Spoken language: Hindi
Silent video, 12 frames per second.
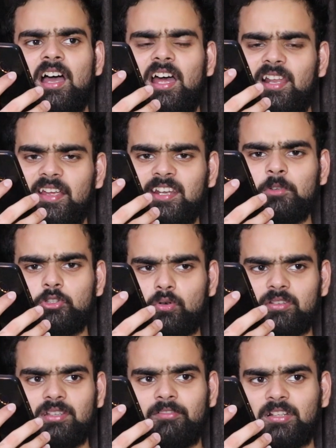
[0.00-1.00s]
हालांकि इनमें
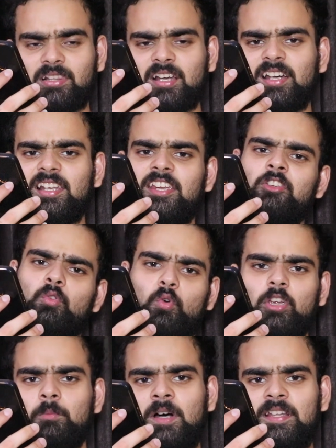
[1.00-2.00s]
थोड़ा सा वक्त लगा लेकिन
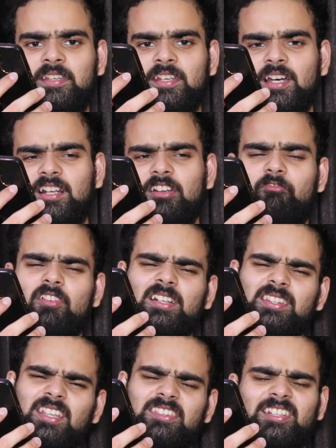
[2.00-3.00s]
कोई बात नहीं यार
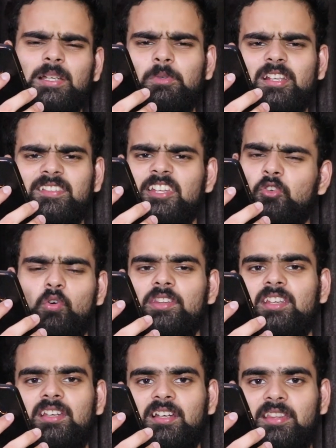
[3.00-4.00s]
वक्त कितना भी लग जाए कोई
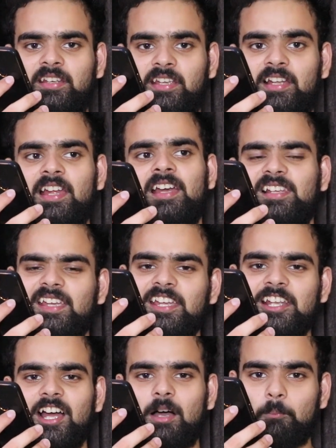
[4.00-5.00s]
दिक्कत नहीं है
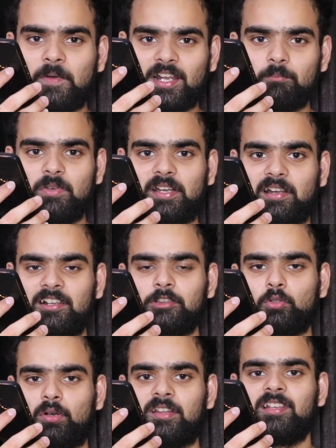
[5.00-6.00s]
लेकिन अपना मटेरियल
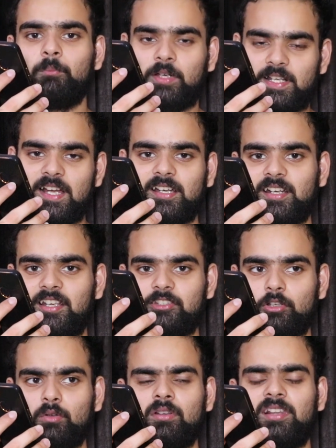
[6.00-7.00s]
थोड़ा सा बना करके
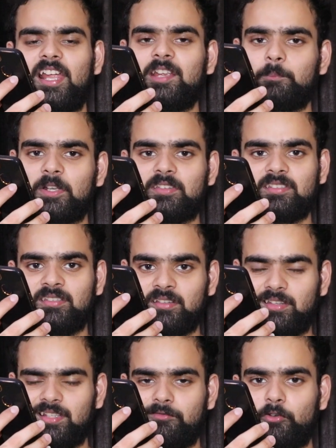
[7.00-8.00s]
चलो लाइक पच्चीस से
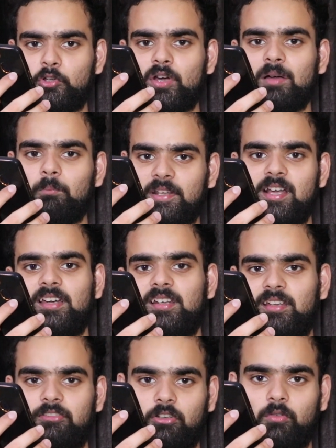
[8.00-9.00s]
तीस वीडियो आप बना
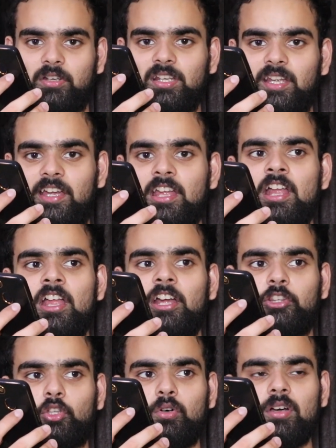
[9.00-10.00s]
करके चलो ठीक है
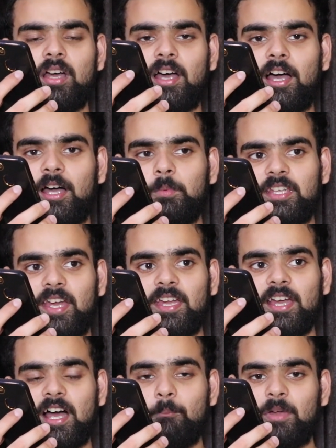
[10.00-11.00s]
तो अब क्या
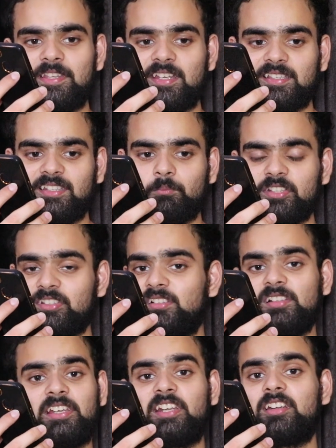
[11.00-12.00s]
है अब मैं जैसे ही अपना
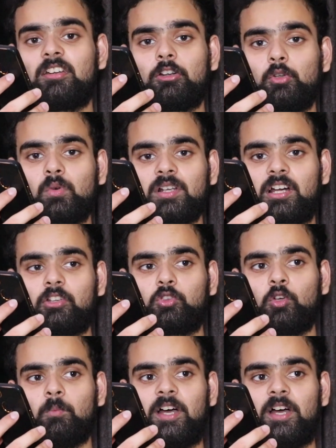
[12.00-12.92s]
चैनल क्रिएट कर लूँगा ना तो